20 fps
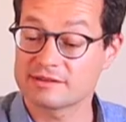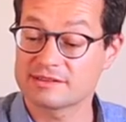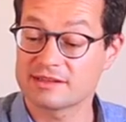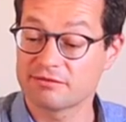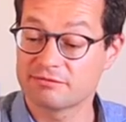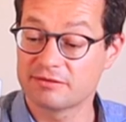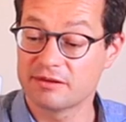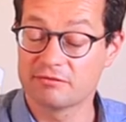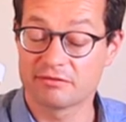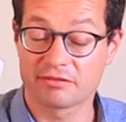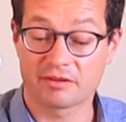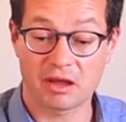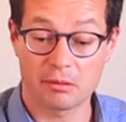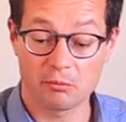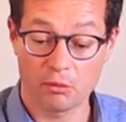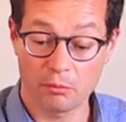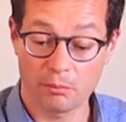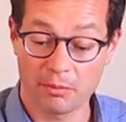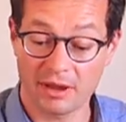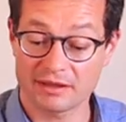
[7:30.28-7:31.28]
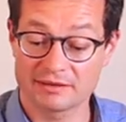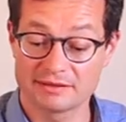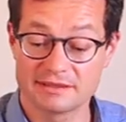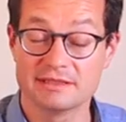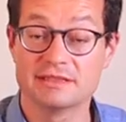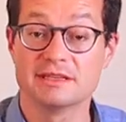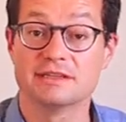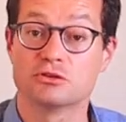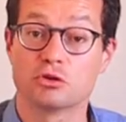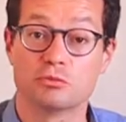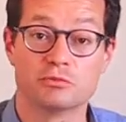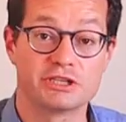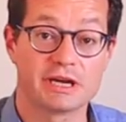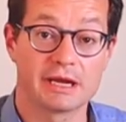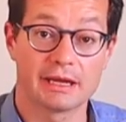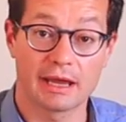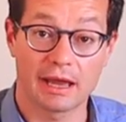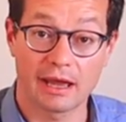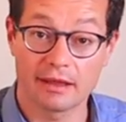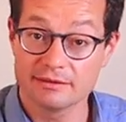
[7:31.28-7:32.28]
ça fait vraiment partie des
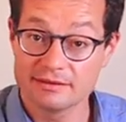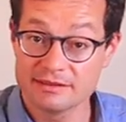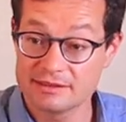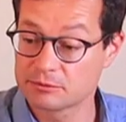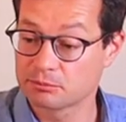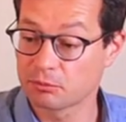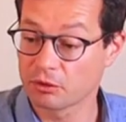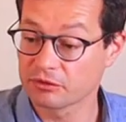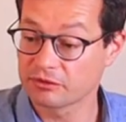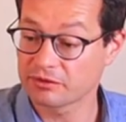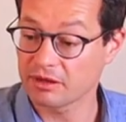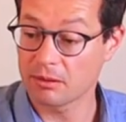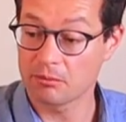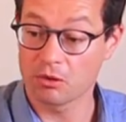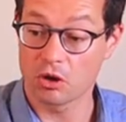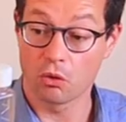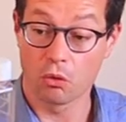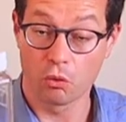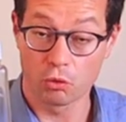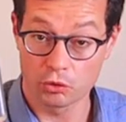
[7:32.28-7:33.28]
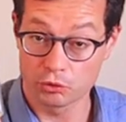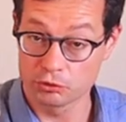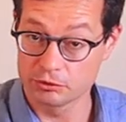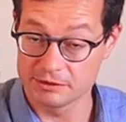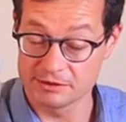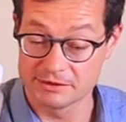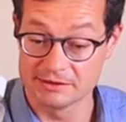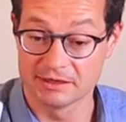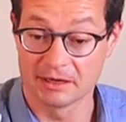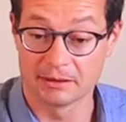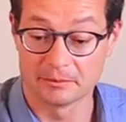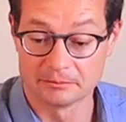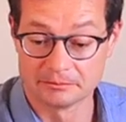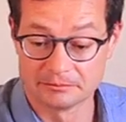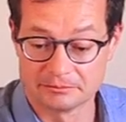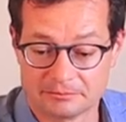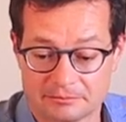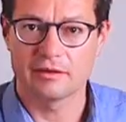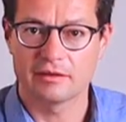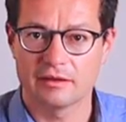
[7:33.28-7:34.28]
objets indispensables au quotidien.
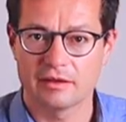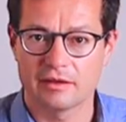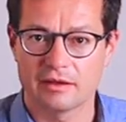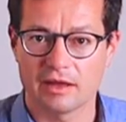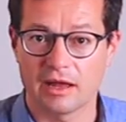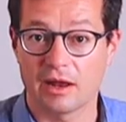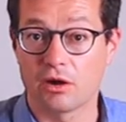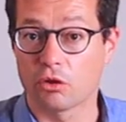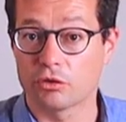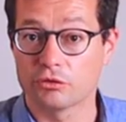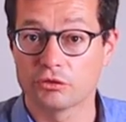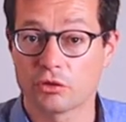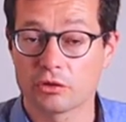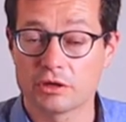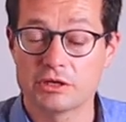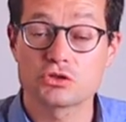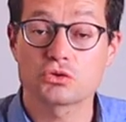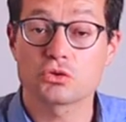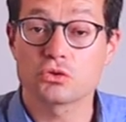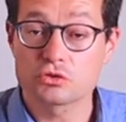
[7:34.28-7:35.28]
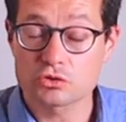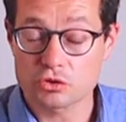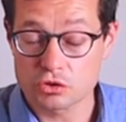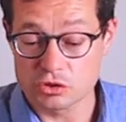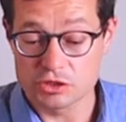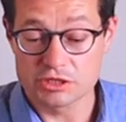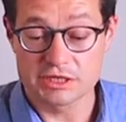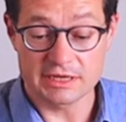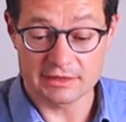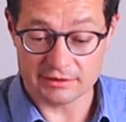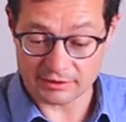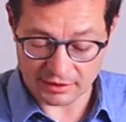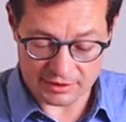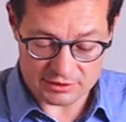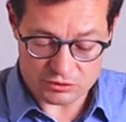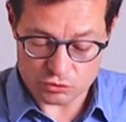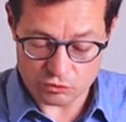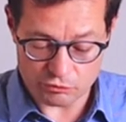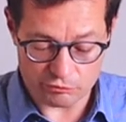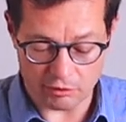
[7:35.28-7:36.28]
Alors, dans les choses que j'ai très
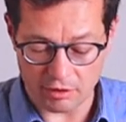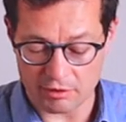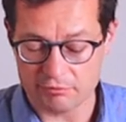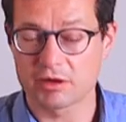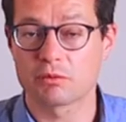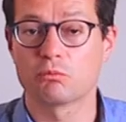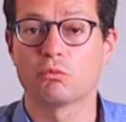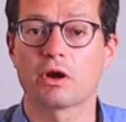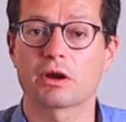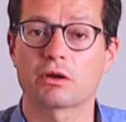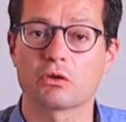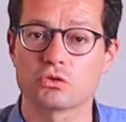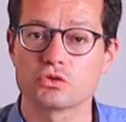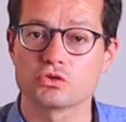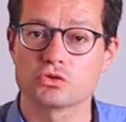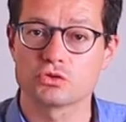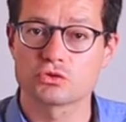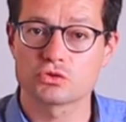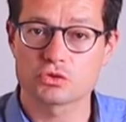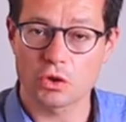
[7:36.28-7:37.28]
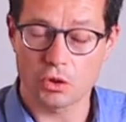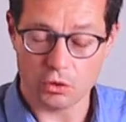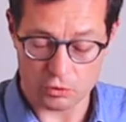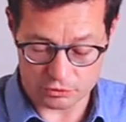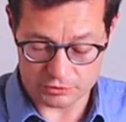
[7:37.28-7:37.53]
souvent avec moi quand je sors